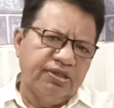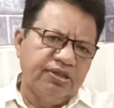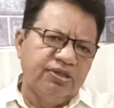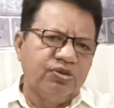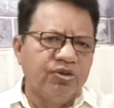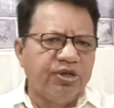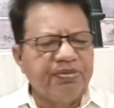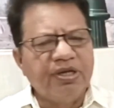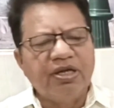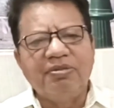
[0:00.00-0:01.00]
तो
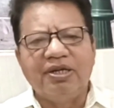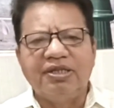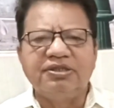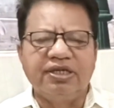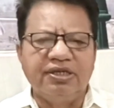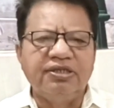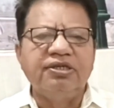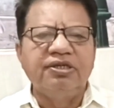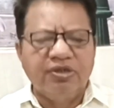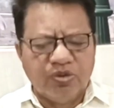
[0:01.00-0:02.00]
कृपया हमारा चैनल
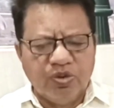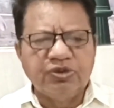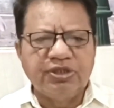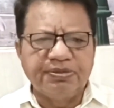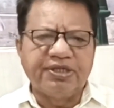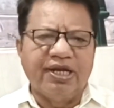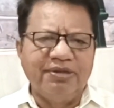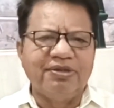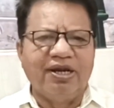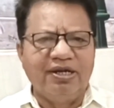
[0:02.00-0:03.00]
को
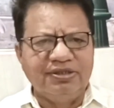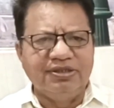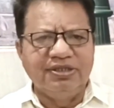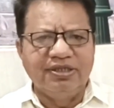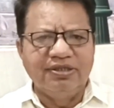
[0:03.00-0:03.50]
सब्सक्राइब कर लीजिए